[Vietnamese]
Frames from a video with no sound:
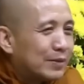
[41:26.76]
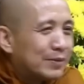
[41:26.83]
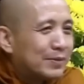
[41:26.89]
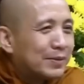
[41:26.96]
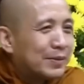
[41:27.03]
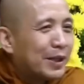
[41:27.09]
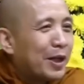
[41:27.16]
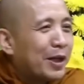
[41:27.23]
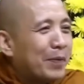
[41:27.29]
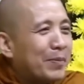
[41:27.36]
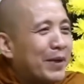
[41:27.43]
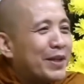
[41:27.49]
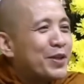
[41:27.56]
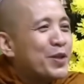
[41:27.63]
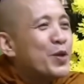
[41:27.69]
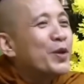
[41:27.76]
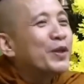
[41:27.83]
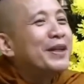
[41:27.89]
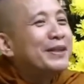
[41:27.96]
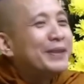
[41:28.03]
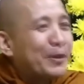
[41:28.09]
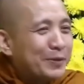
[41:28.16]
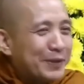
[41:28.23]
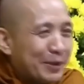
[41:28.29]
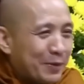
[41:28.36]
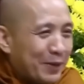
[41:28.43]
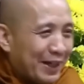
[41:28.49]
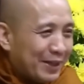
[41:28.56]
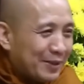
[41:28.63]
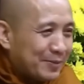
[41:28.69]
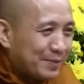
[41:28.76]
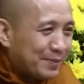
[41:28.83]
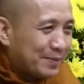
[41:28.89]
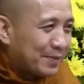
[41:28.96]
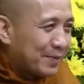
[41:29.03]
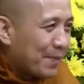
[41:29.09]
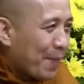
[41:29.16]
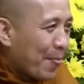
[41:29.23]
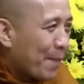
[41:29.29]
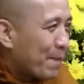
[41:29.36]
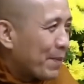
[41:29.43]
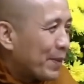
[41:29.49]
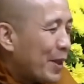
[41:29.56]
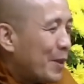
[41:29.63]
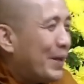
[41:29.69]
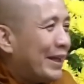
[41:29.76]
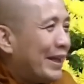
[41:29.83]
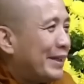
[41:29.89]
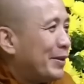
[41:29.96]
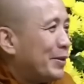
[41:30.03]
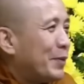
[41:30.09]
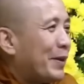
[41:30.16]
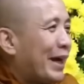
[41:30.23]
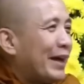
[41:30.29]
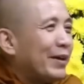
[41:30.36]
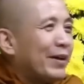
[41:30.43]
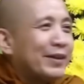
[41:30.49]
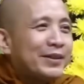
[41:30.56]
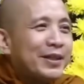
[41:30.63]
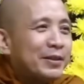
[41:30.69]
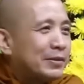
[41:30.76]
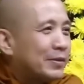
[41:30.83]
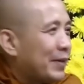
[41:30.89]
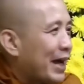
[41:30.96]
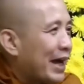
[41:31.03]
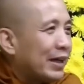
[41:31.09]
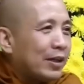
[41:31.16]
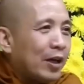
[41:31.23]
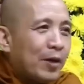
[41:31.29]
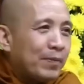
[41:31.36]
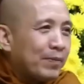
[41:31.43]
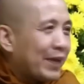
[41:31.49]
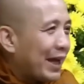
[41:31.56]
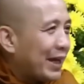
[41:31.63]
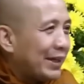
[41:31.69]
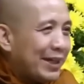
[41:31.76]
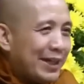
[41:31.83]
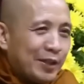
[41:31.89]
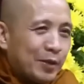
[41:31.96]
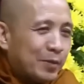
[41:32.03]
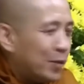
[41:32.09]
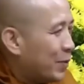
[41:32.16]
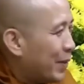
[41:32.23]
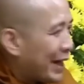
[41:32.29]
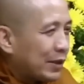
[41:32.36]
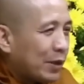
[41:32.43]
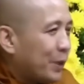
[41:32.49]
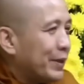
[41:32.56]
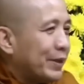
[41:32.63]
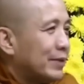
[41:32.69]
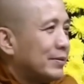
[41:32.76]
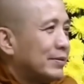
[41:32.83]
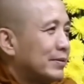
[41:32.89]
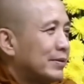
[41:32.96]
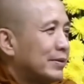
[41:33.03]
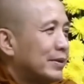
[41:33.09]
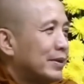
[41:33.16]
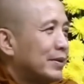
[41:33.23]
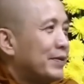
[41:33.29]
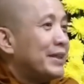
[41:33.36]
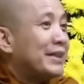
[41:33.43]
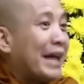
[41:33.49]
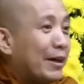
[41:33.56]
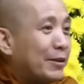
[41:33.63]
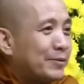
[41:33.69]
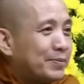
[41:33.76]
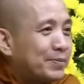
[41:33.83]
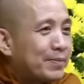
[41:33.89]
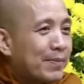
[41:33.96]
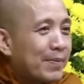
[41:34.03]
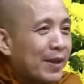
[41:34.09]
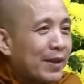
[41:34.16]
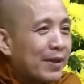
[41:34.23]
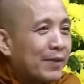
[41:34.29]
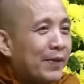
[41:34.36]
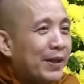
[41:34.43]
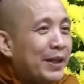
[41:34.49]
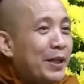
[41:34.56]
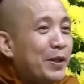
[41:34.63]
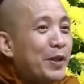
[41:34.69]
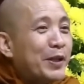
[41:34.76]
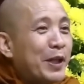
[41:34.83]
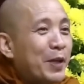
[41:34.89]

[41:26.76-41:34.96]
được cái đó là mình chưa tin sâu nhân quả nếu mình tin sâu nhân quả rồi dứt khoát hôm nay đi chùa vũ hoàng thôi vì sao vì